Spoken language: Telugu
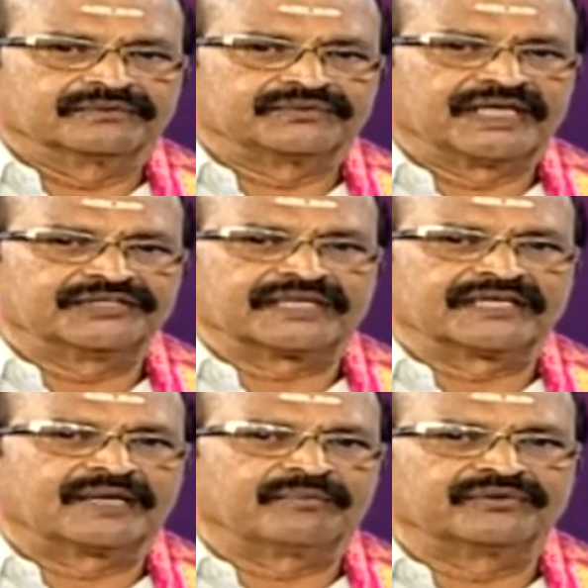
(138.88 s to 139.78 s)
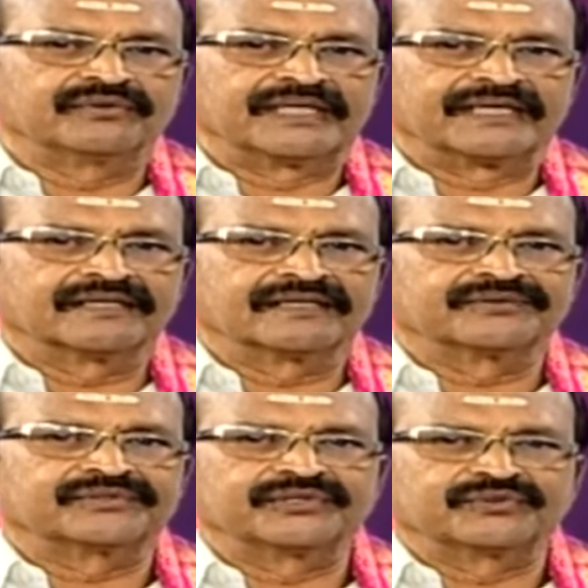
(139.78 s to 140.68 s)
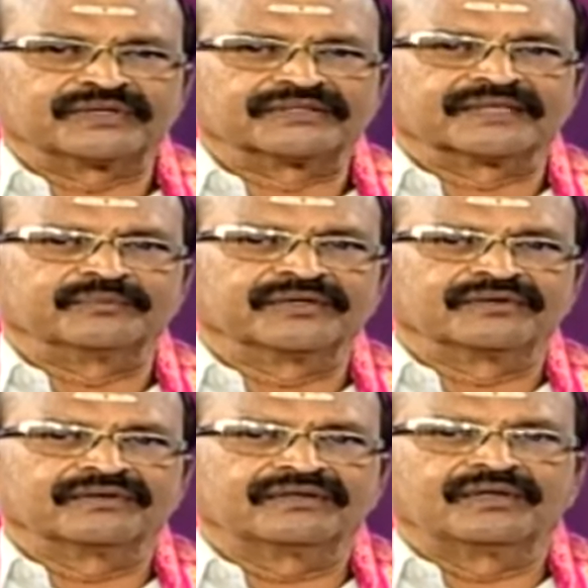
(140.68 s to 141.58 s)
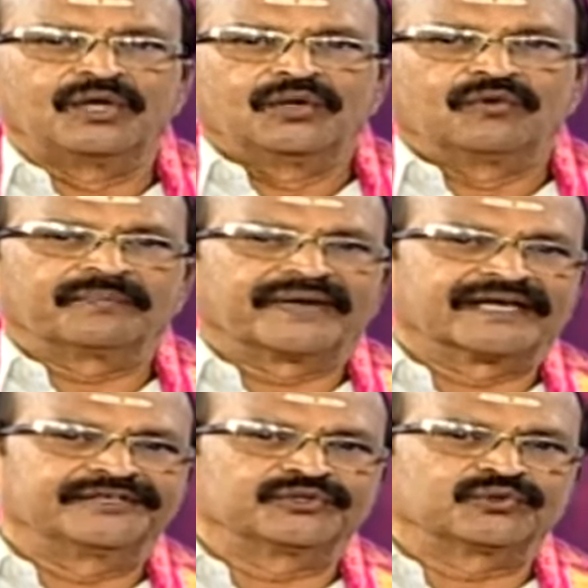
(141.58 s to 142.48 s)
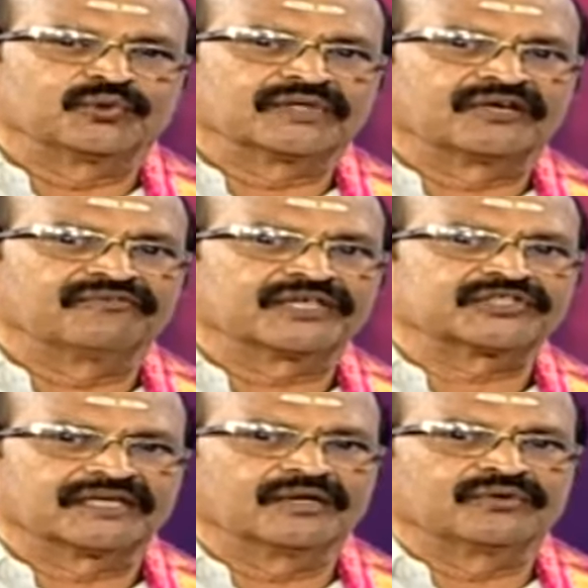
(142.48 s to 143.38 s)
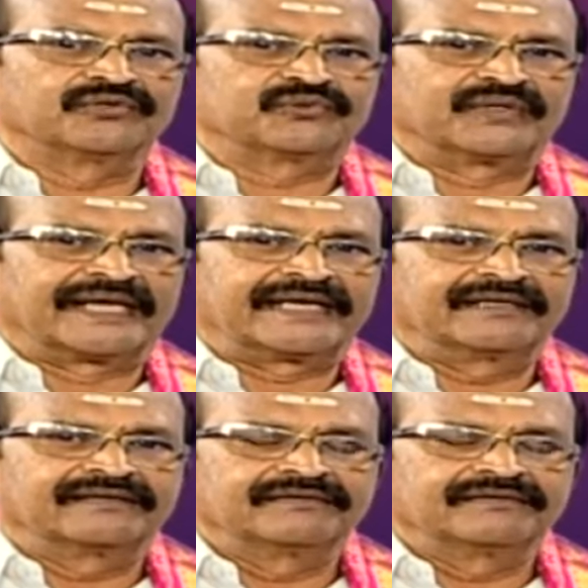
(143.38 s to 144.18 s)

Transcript: జై శ్రీరామ్ అంటూ నినాదాలు చేస్తున్న సమయంలో ఒక పక్క నుంచి తోటాలు వర్షంలో కురుస్తున్నాయి